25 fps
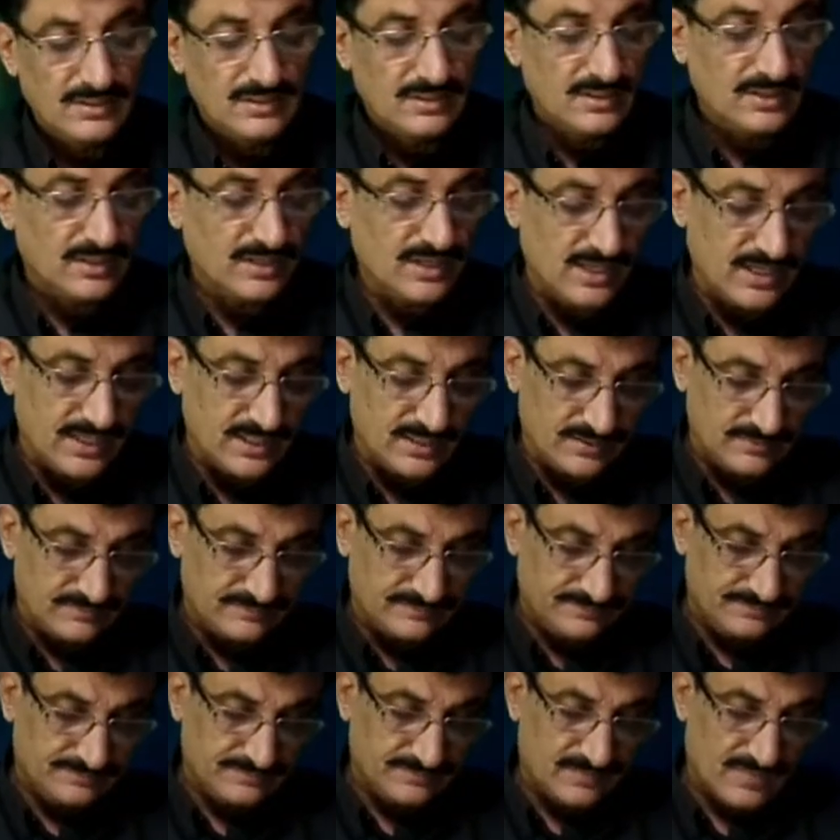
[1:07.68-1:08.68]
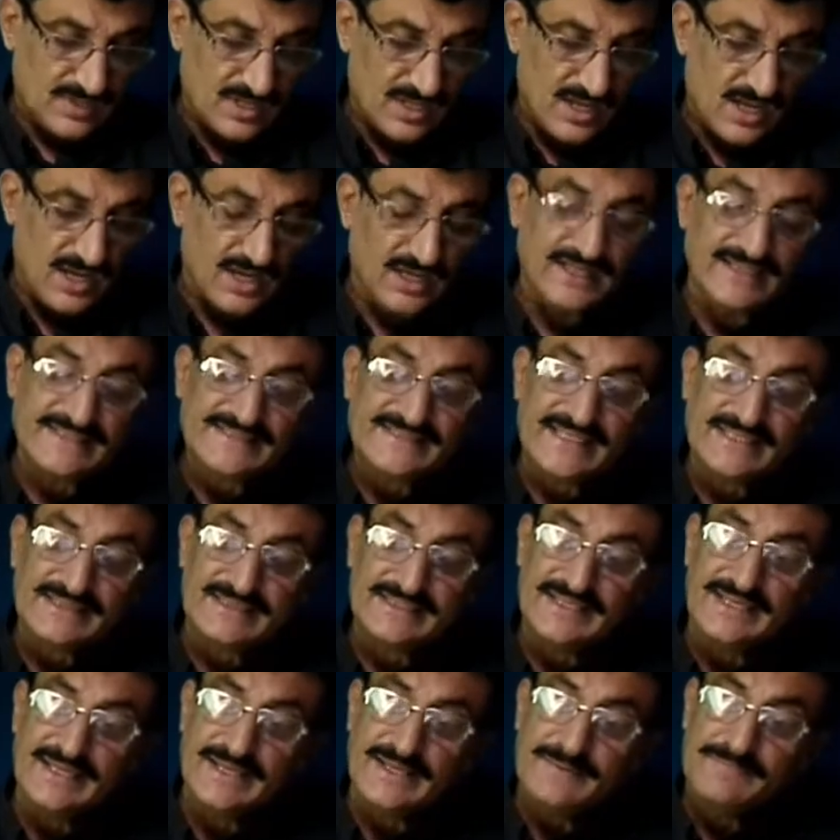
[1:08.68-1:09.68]
खैर आगे
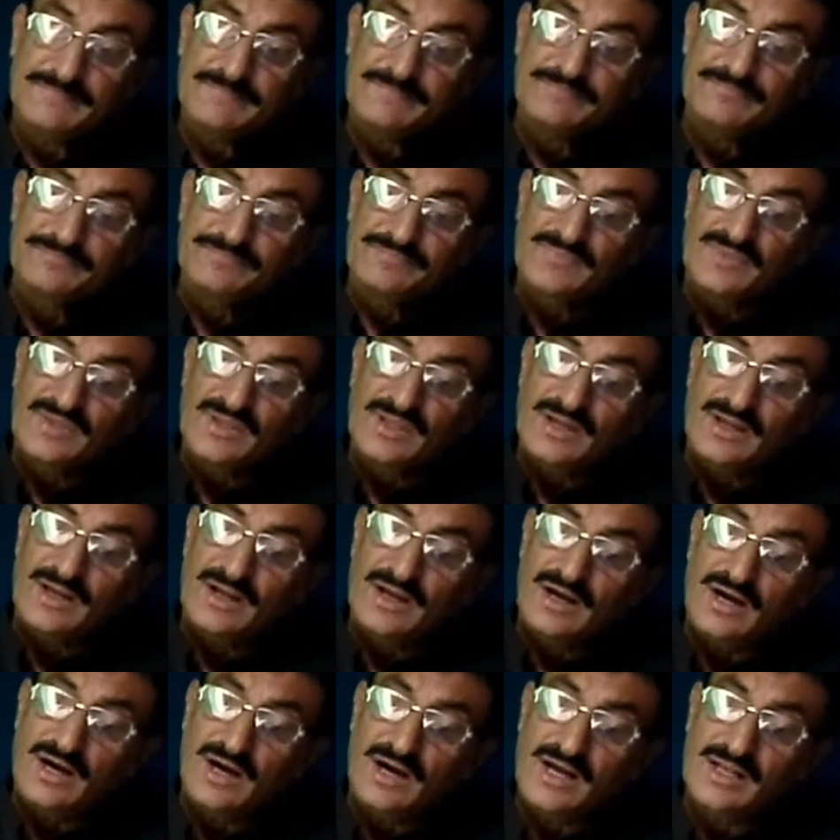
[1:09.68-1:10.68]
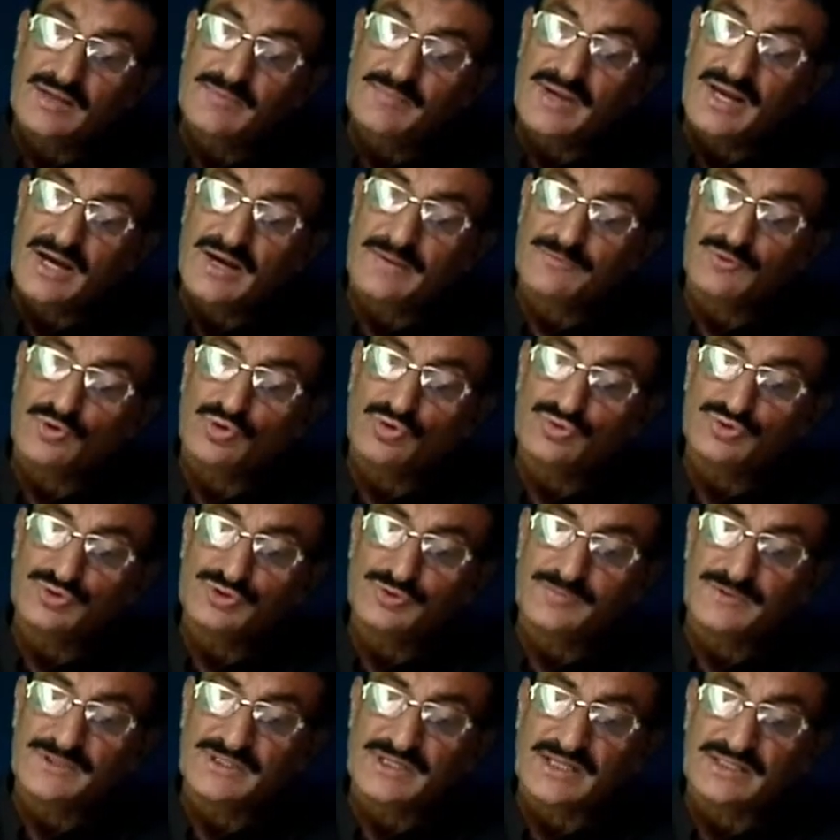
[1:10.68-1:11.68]
चलते हैं आज मैं आपको
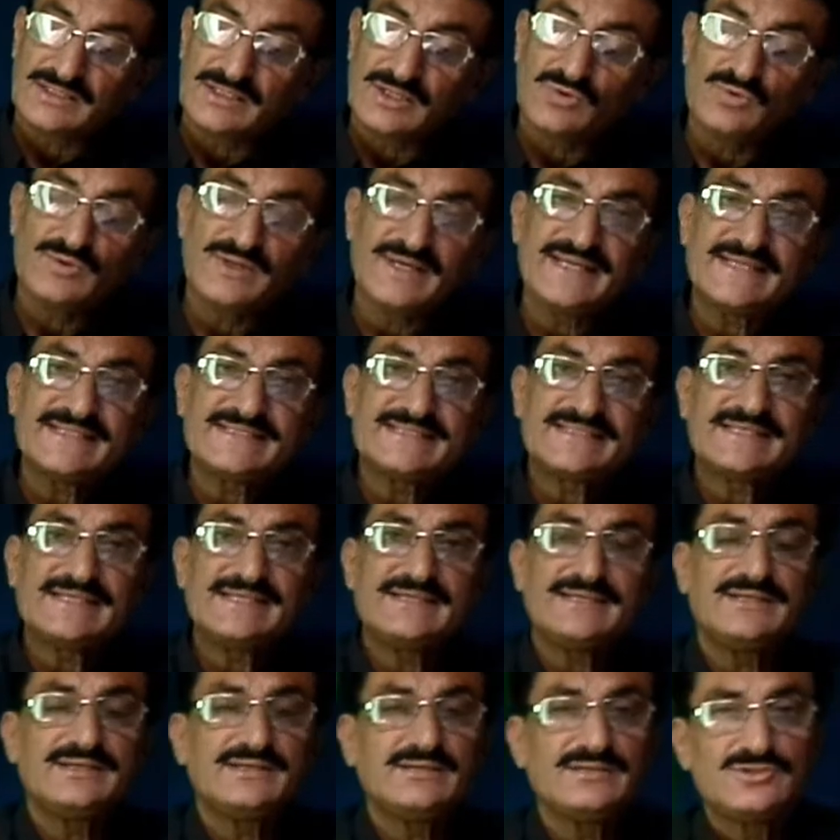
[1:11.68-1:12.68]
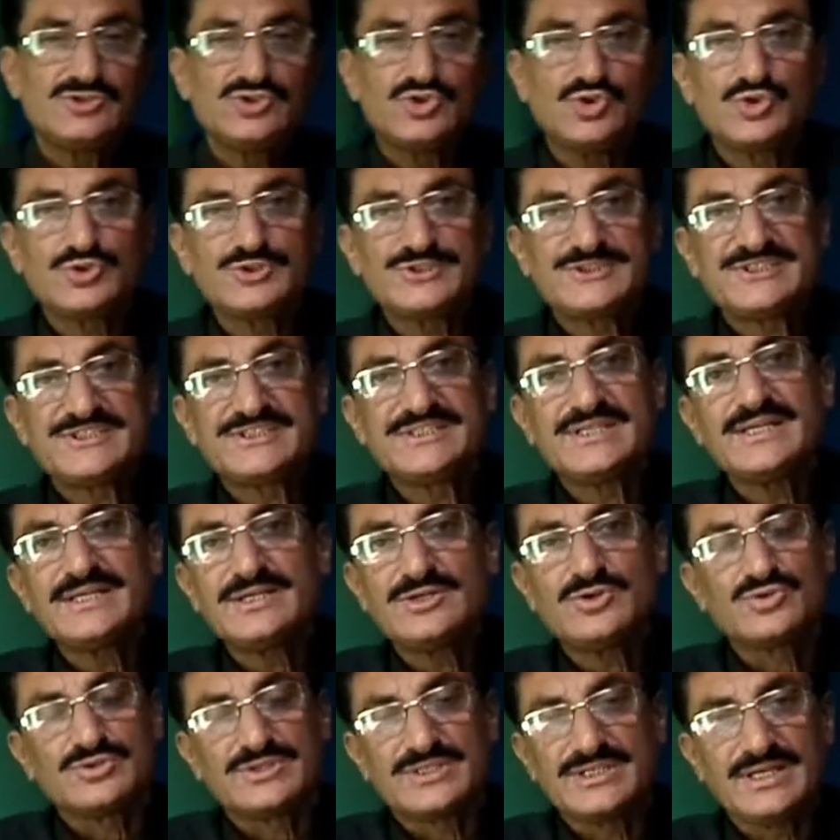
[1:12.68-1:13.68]
कुछ बताता हूँ कि इसकी जो स्ट्रिंग
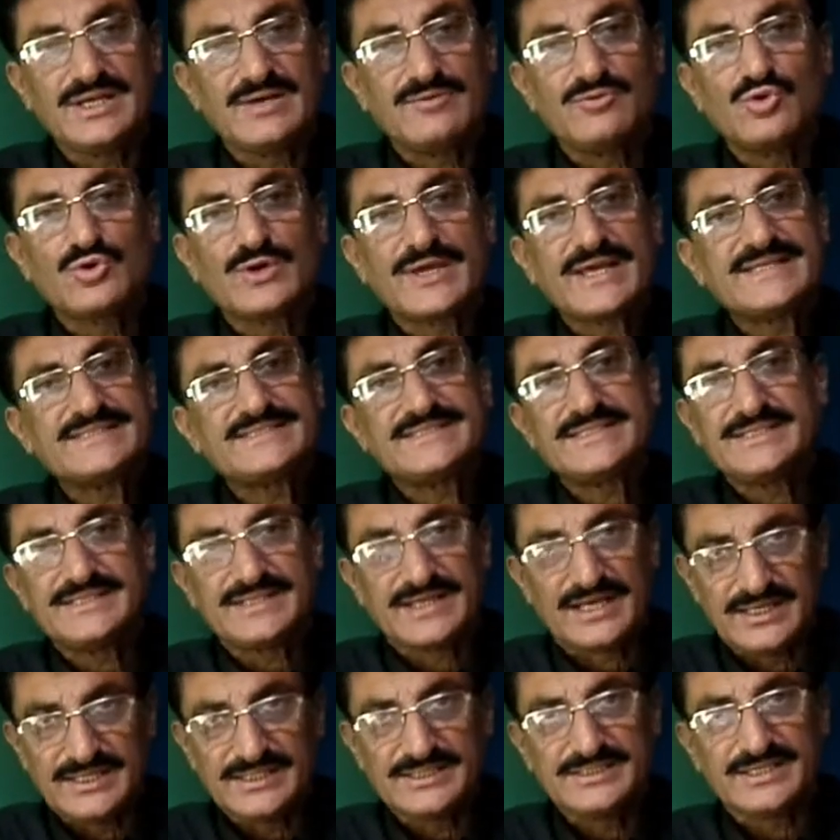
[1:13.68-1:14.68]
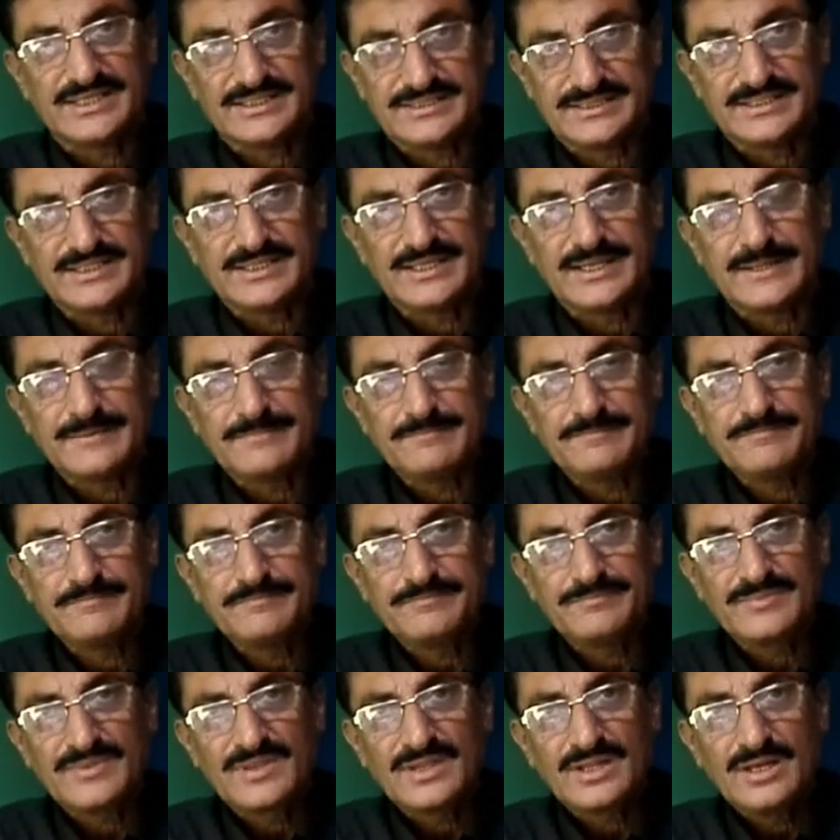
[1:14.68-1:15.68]
होती है वो कैसे डाली जाती है
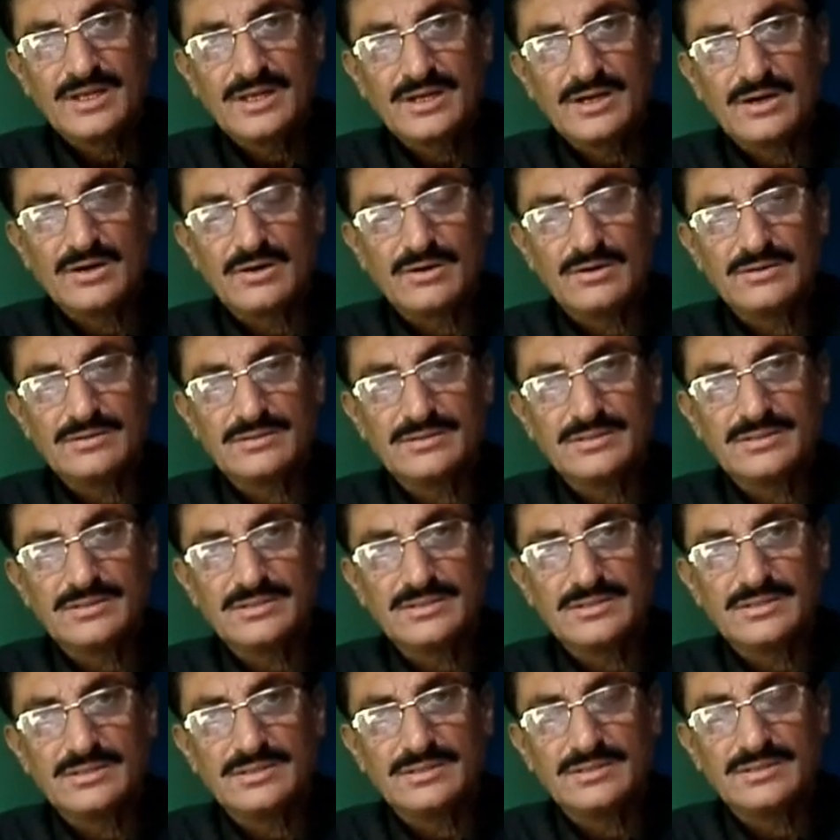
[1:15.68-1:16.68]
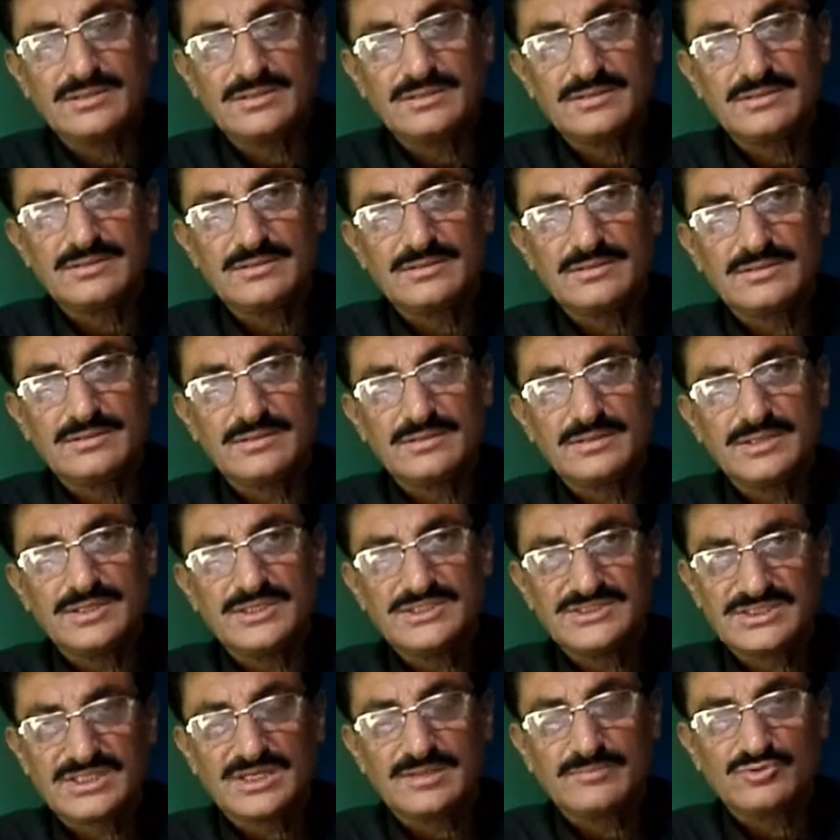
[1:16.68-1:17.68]
और
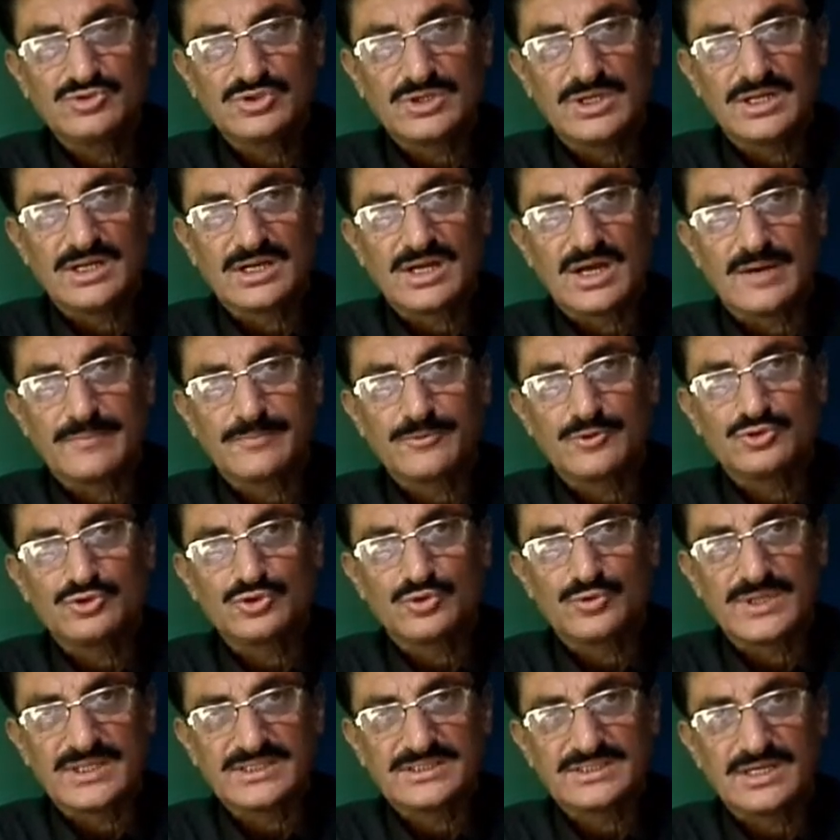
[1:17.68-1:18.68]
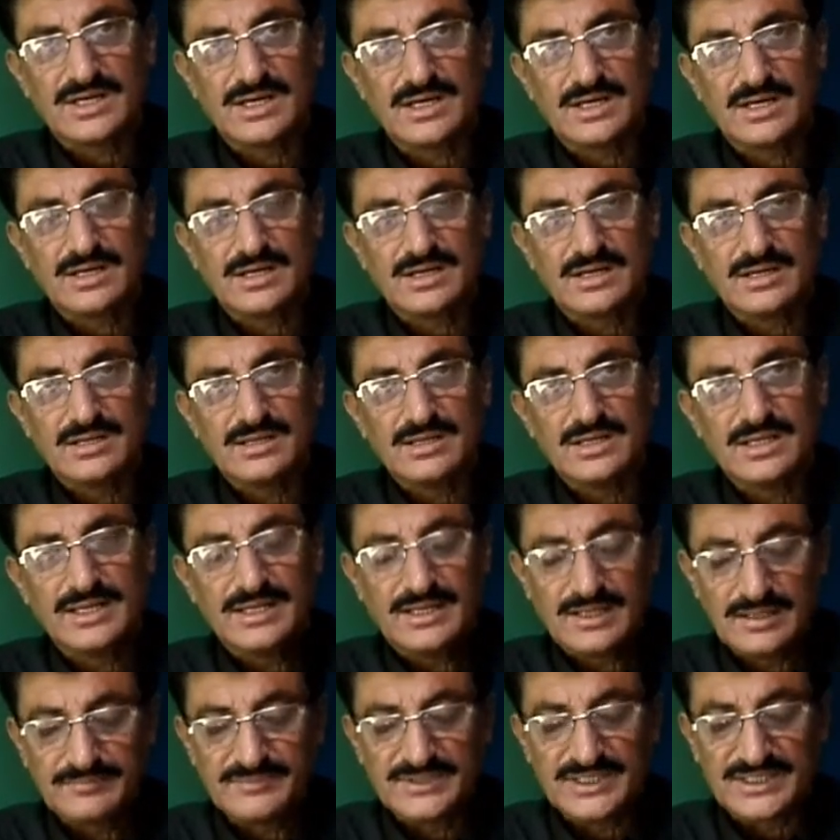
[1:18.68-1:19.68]
इसके मतलब आपको थोड़ा सा
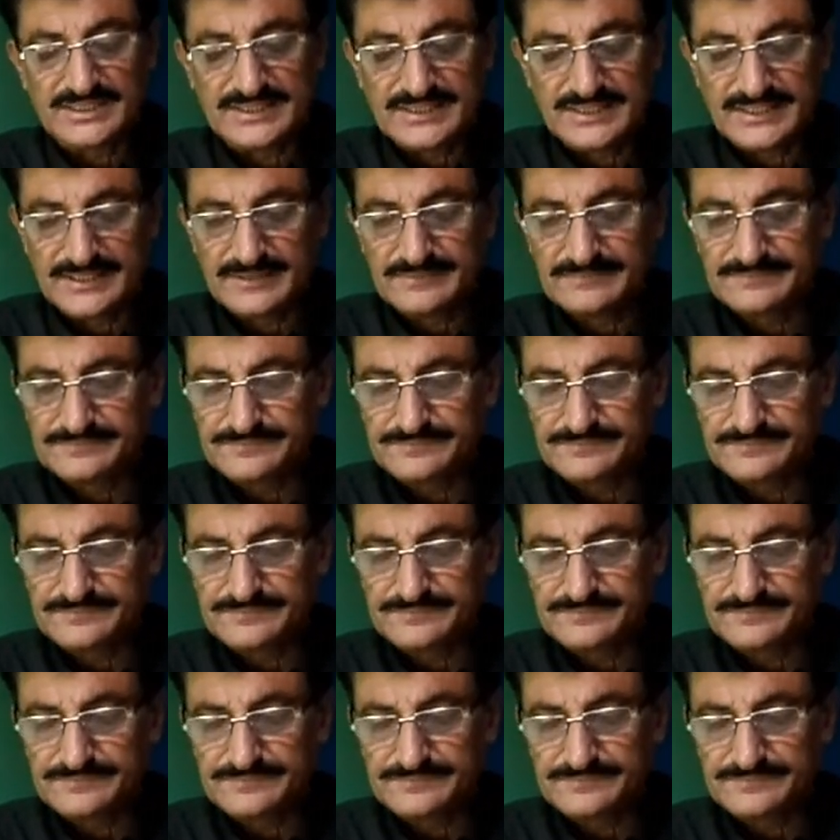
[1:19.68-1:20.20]
इलम देते हैं